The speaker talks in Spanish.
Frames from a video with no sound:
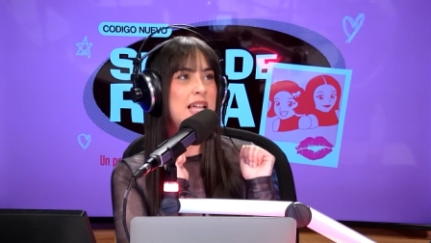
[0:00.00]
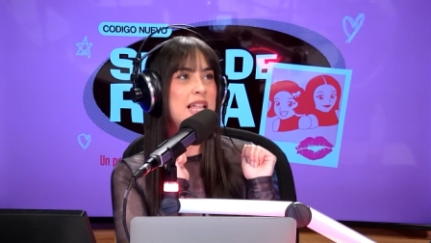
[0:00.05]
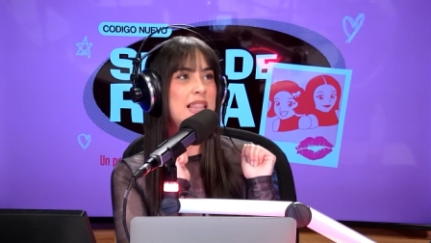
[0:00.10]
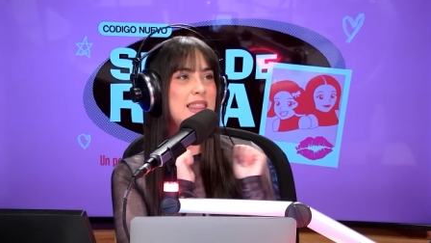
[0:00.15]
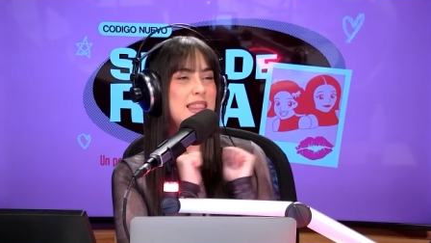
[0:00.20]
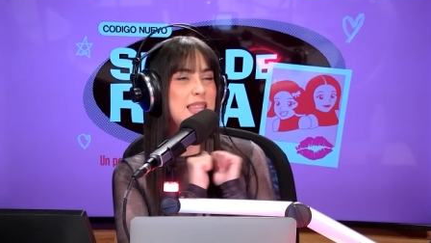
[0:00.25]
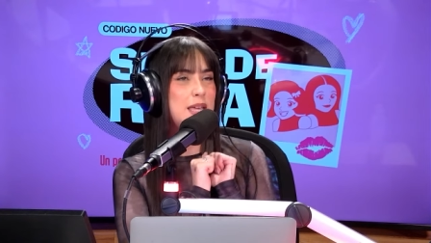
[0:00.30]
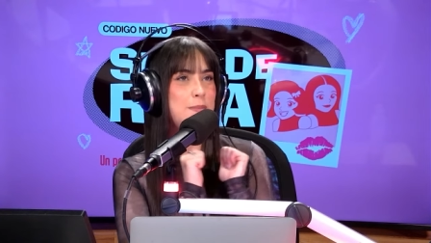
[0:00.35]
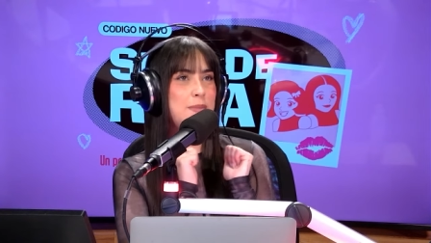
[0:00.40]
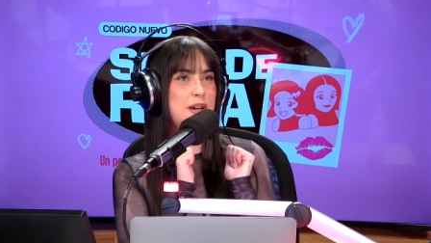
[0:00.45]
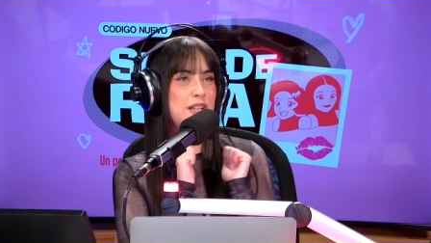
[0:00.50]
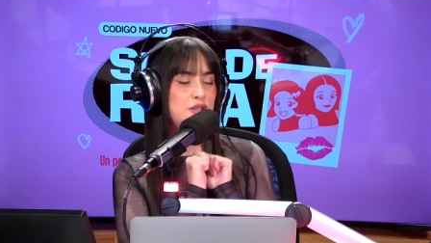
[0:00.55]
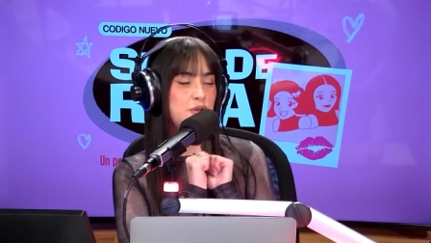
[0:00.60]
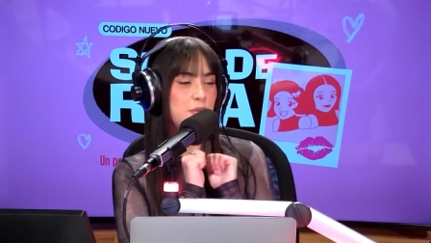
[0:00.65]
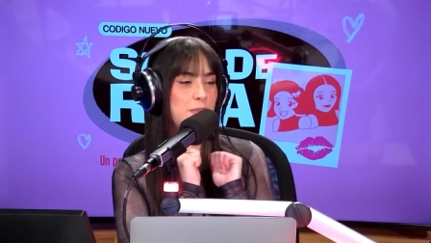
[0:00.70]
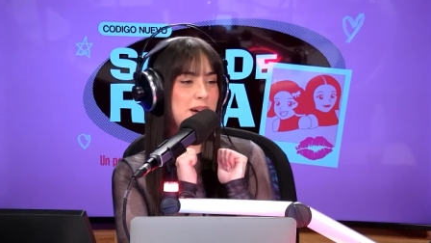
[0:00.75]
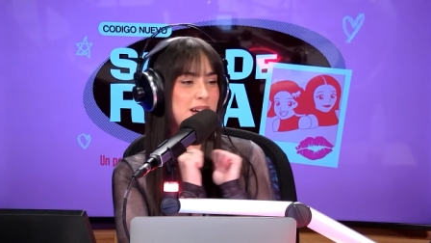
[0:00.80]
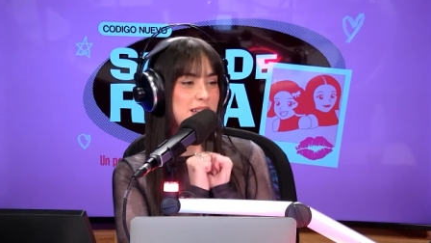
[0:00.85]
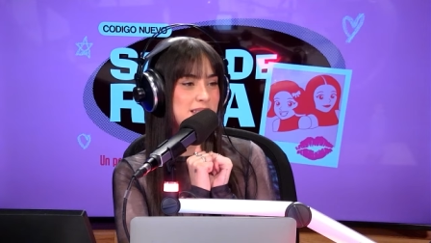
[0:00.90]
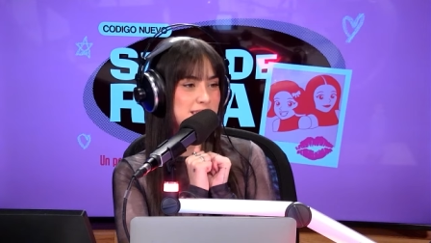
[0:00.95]
de
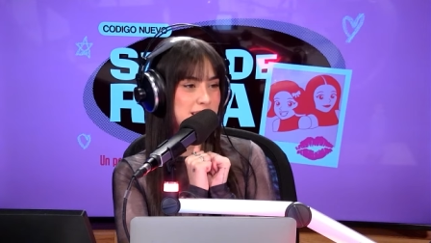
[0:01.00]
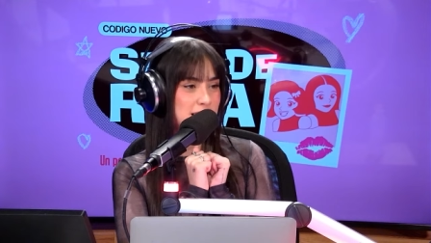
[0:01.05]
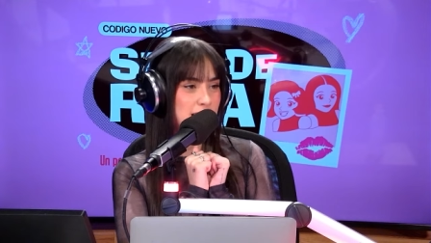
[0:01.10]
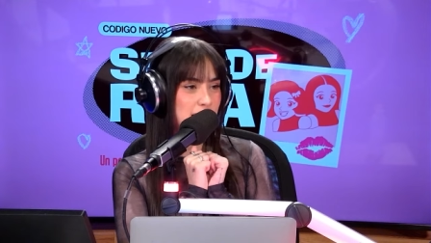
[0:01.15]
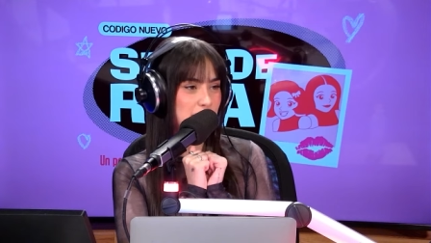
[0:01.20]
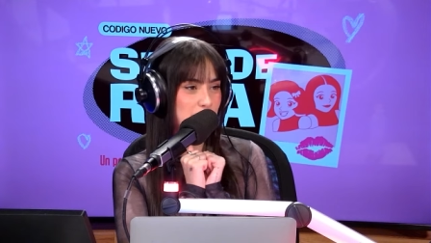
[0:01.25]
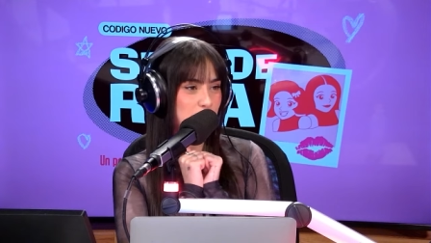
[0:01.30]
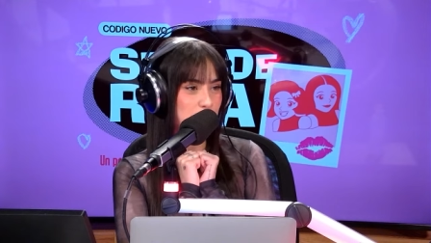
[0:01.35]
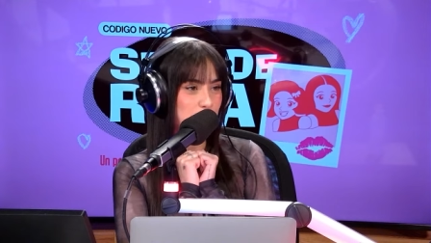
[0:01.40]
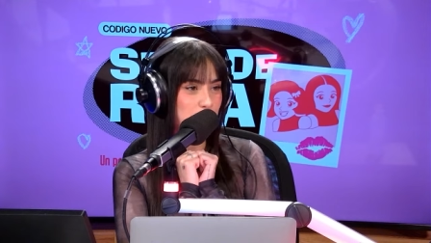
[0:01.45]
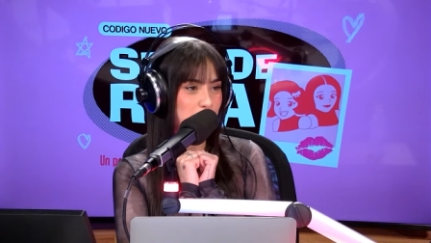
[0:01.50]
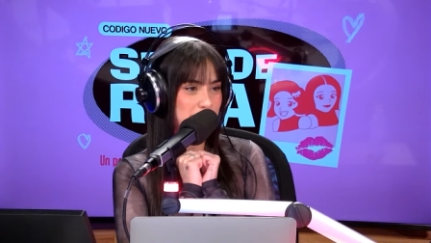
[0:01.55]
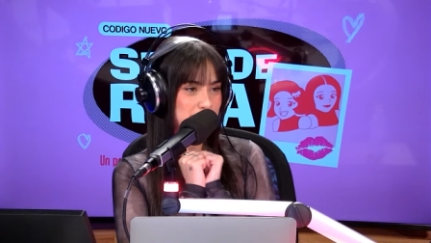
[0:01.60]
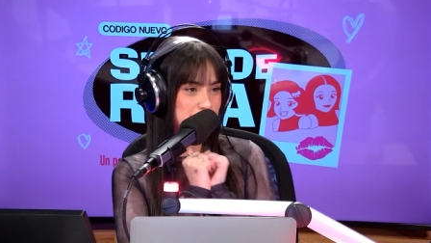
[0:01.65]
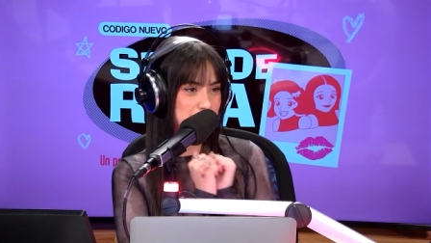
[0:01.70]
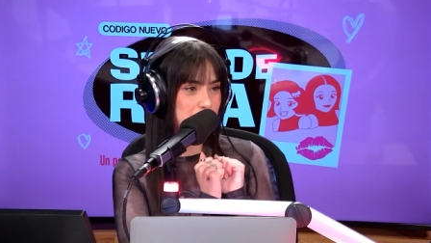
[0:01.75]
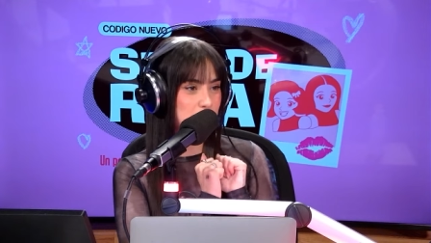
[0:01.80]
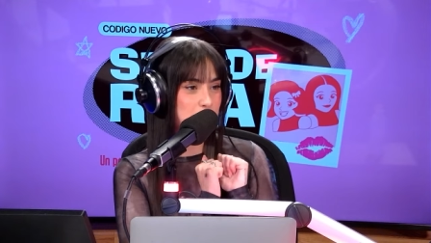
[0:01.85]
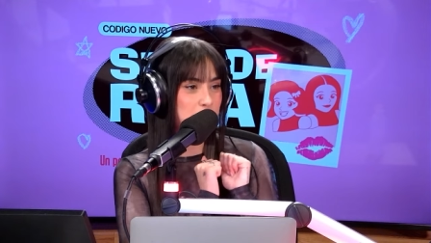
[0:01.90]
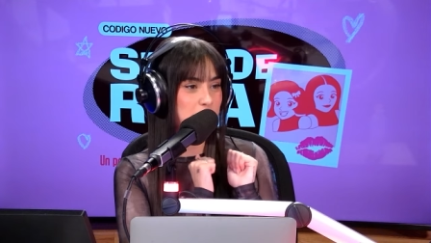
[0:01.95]
Maison Margiela con
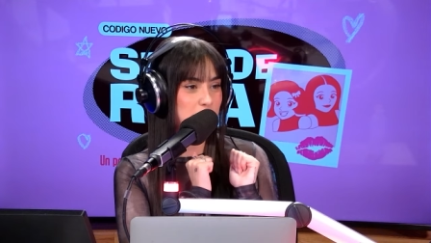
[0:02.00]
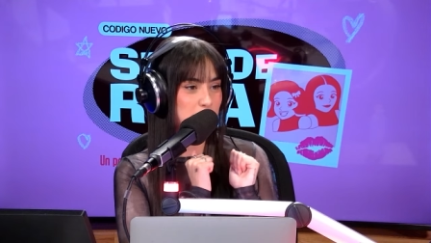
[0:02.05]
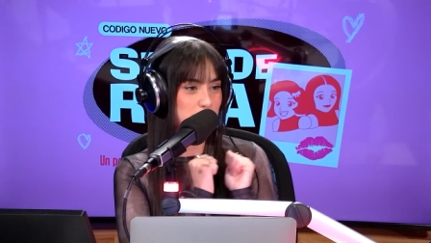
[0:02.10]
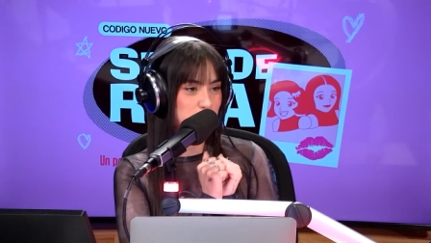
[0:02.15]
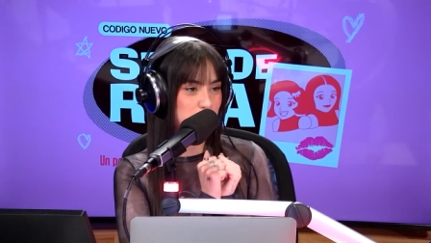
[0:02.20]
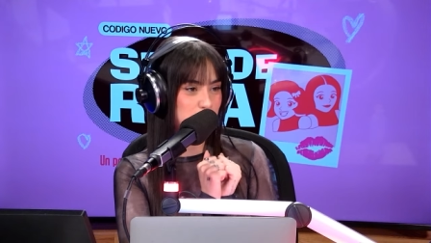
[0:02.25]
H&M de los